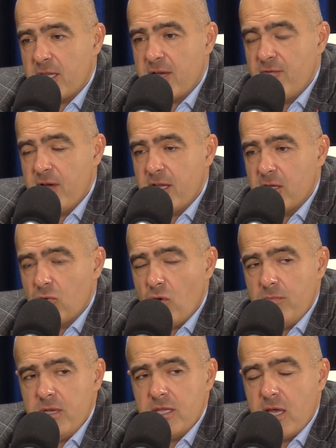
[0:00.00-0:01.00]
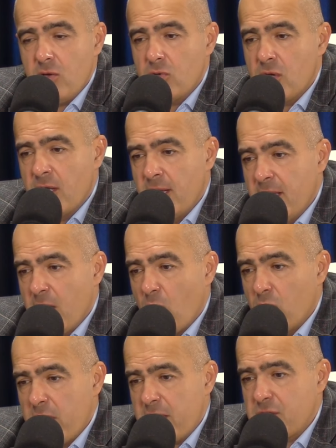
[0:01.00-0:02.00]
это выгодно, но им не дают.
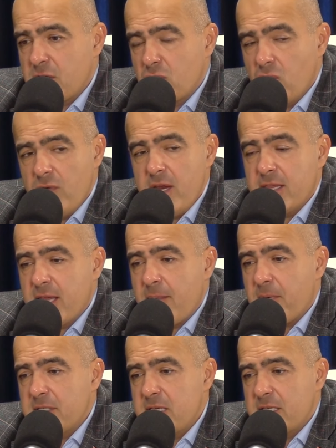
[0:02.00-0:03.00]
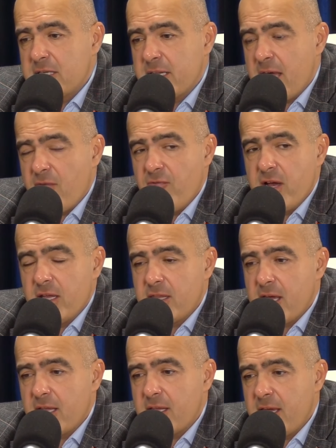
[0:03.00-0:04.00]
У нас же суверенная позиция, нам
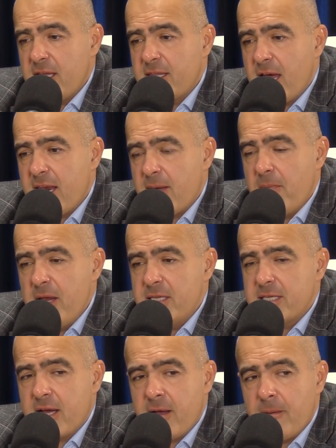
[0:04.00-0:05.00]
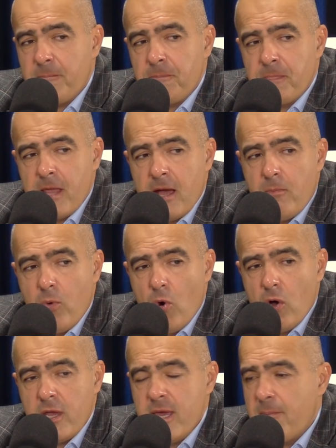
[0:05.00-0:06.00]
выгодно это. Китай нам близок
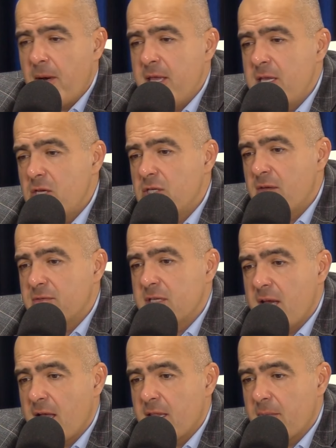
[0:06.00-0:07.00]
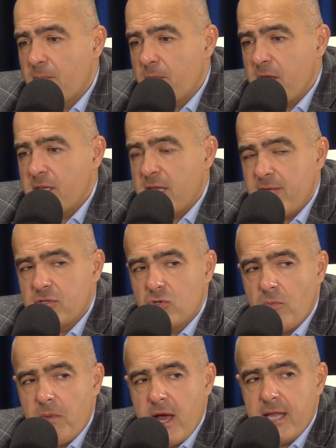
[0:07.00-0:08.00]
по геополитическим взглядам. Китай
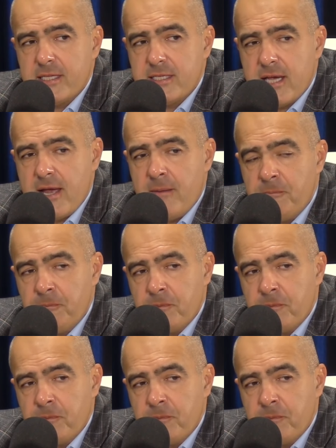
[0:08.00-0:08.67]
выступает за